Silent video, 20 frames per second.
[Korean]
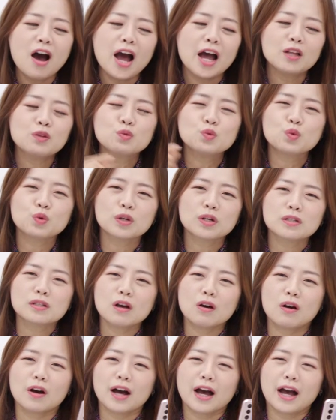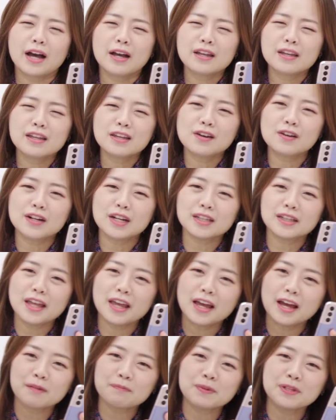한쪽에서 강렬한
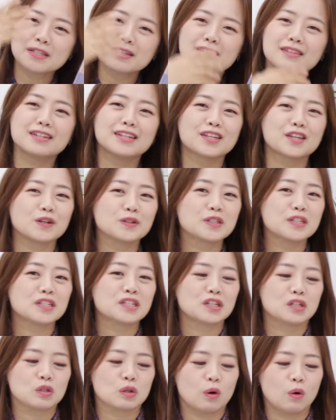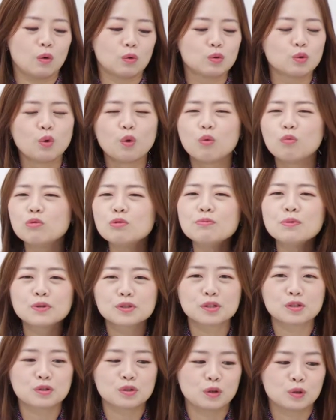태양빛이 느껴지시죠? 너무
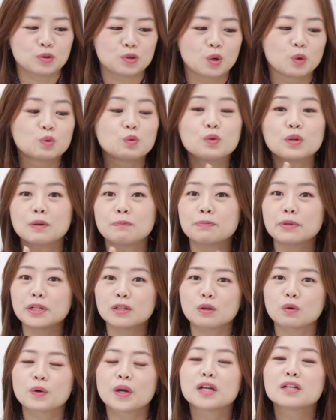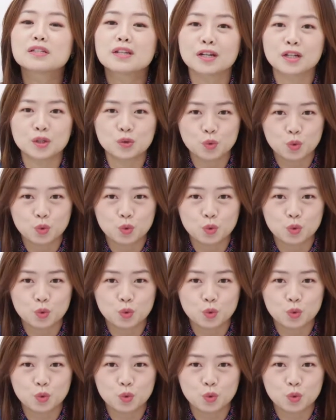멋있어요. 저도 이 필터 굉장히